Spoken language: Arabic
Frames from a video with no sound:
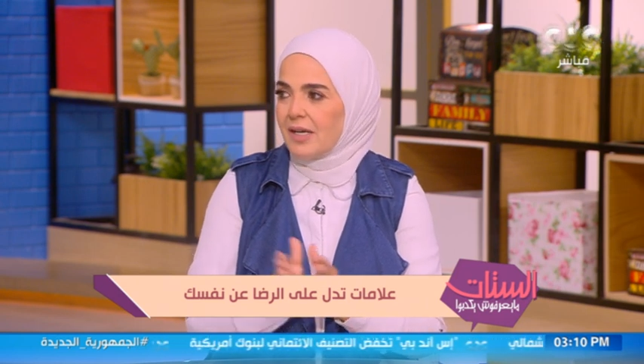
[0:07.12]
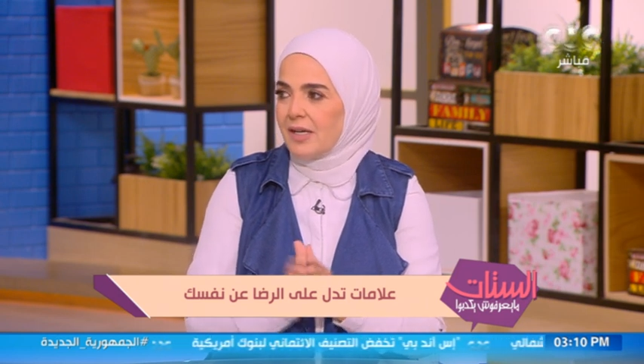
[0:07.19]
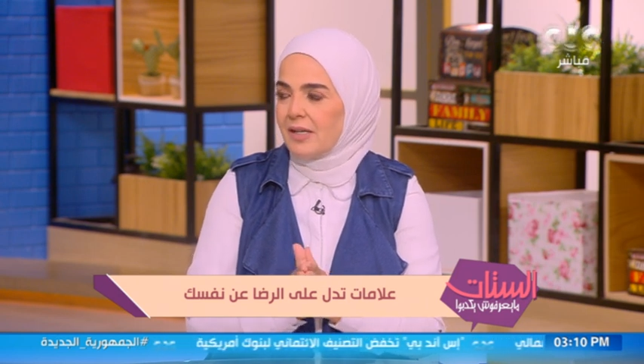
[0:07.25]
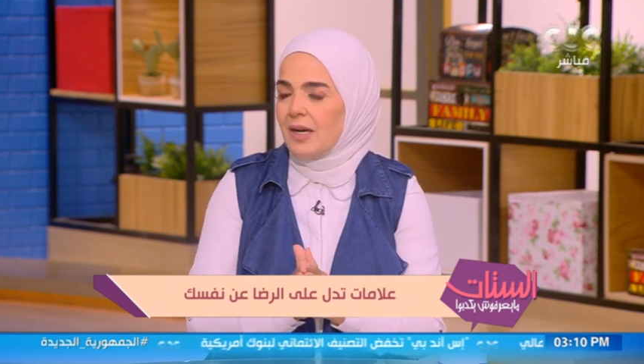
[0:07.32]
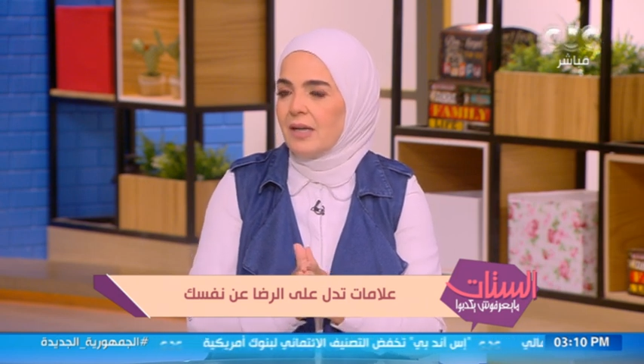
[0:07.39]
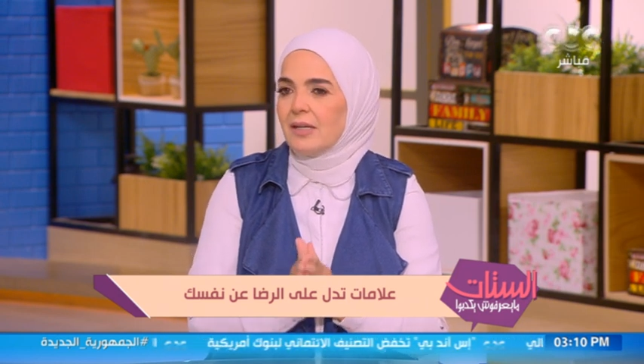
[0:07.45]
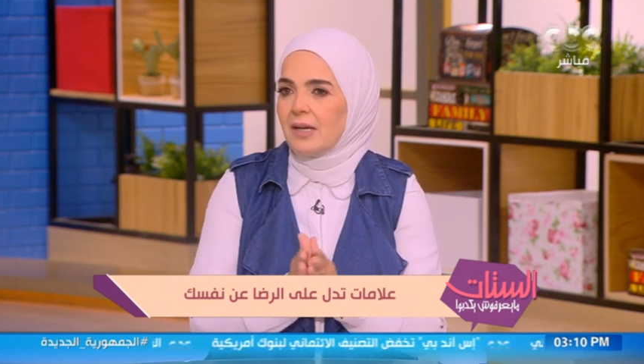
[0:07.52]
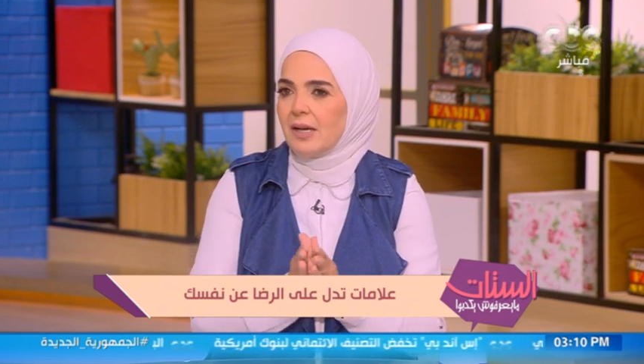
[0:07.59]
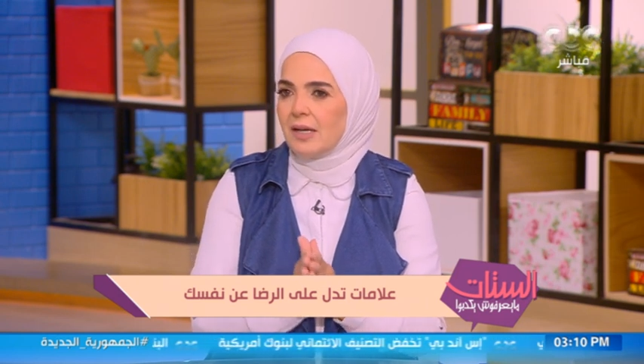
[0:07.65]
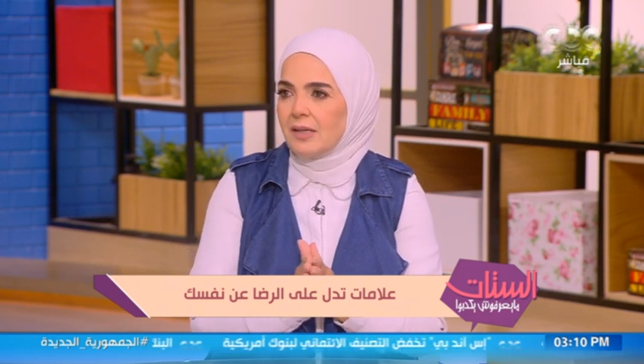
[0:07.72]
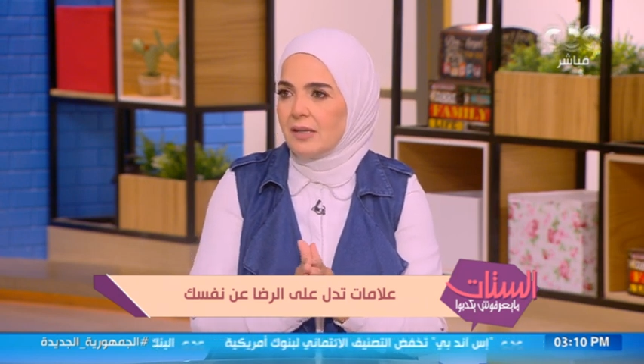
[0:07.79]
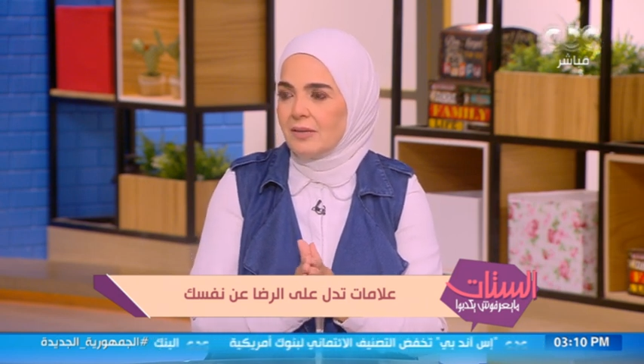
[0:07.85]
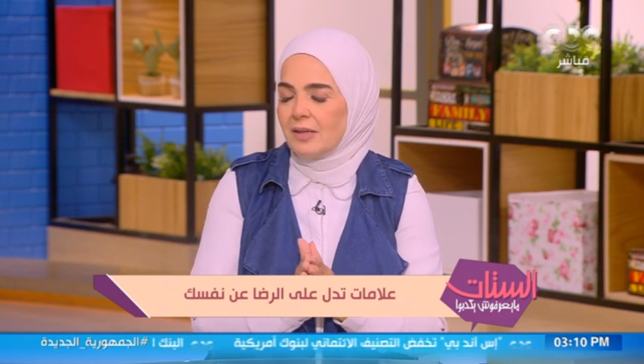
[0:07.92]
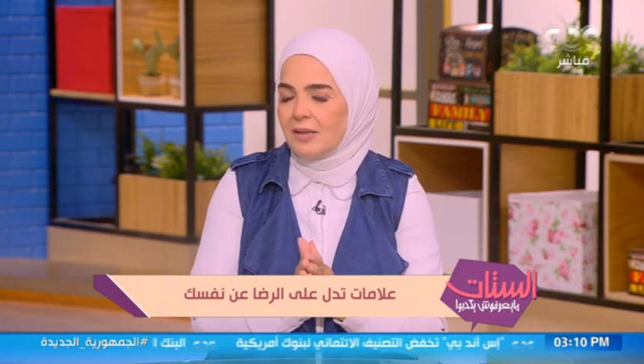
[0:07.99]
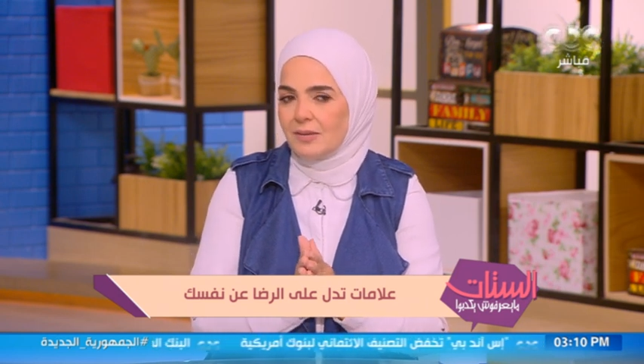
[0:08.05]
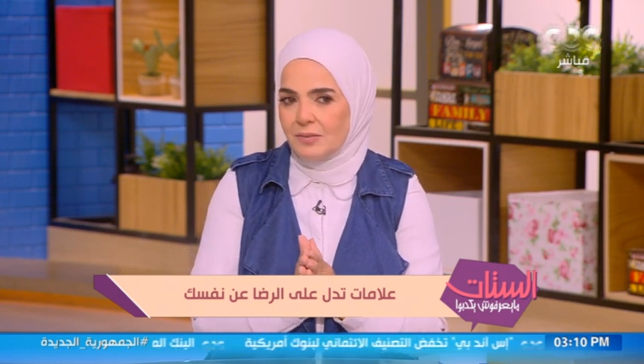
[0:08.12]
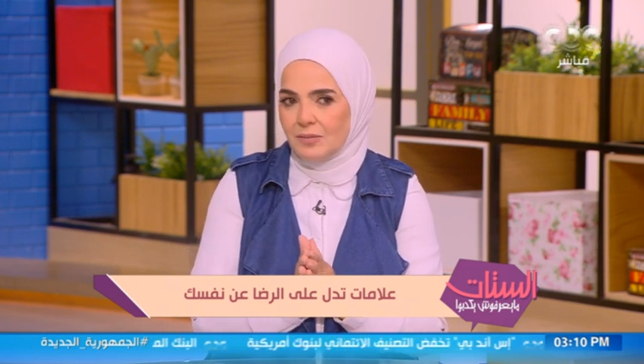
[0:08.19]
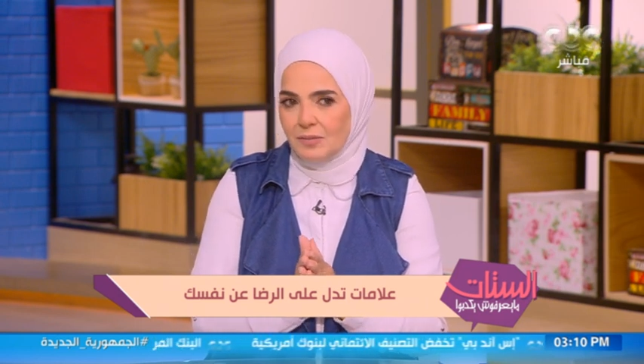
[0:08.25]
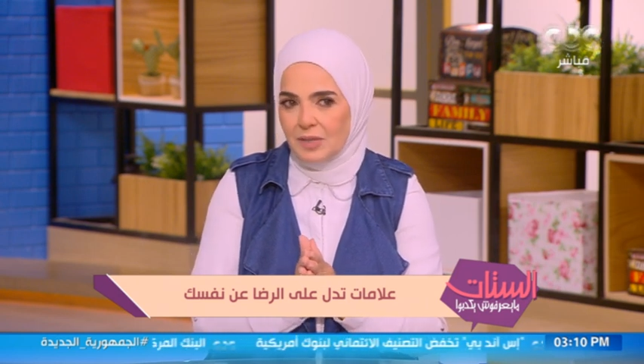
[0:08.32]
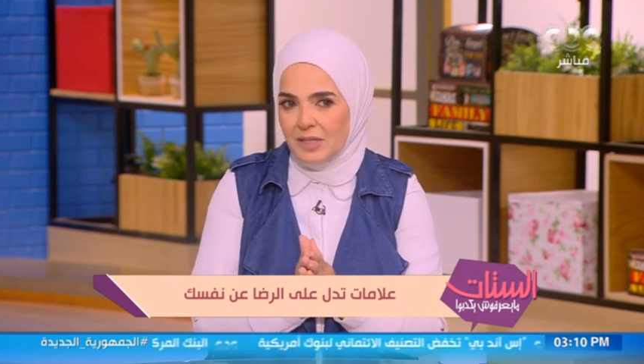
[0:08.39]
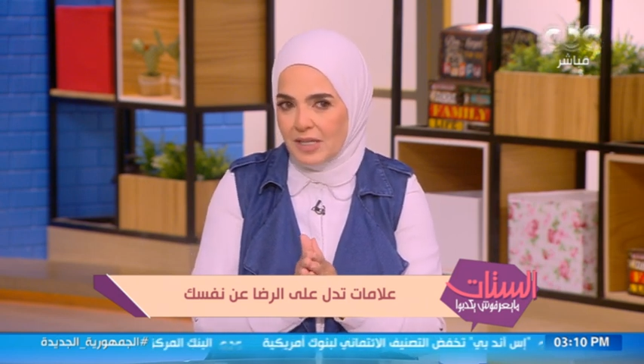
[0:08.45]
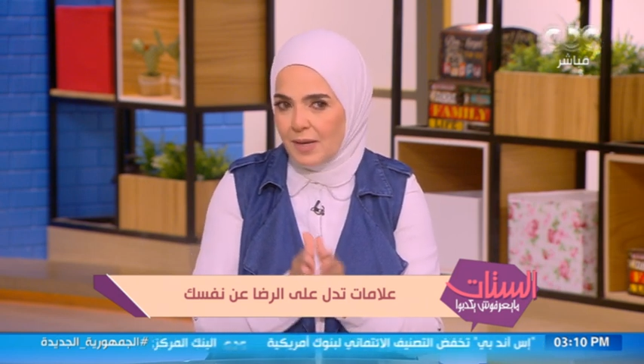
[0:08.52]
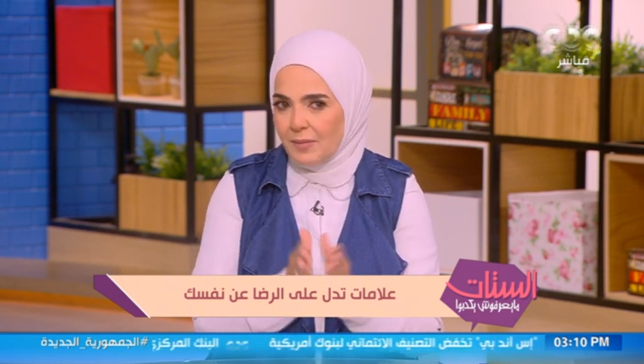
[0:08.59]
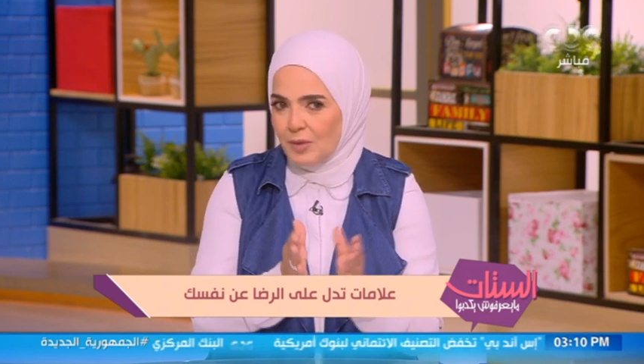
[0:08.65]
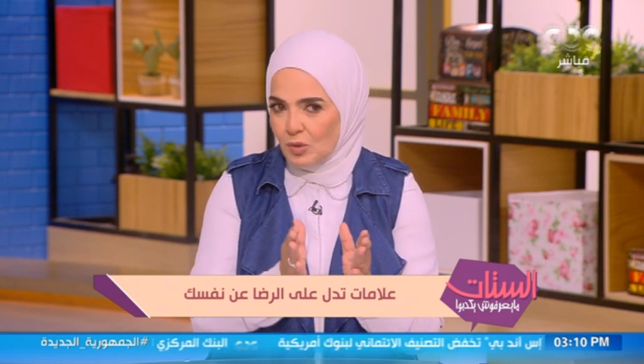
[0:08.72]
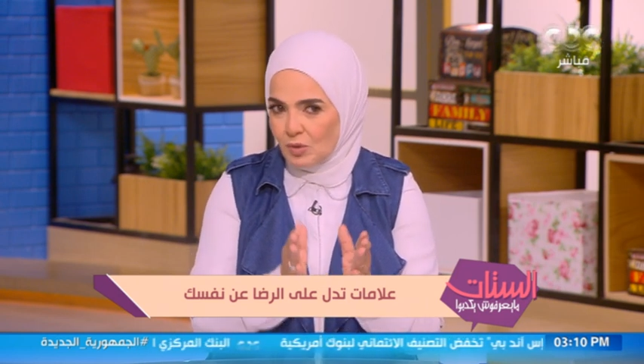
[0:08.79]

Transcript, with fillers: خير انا انا يعني من كام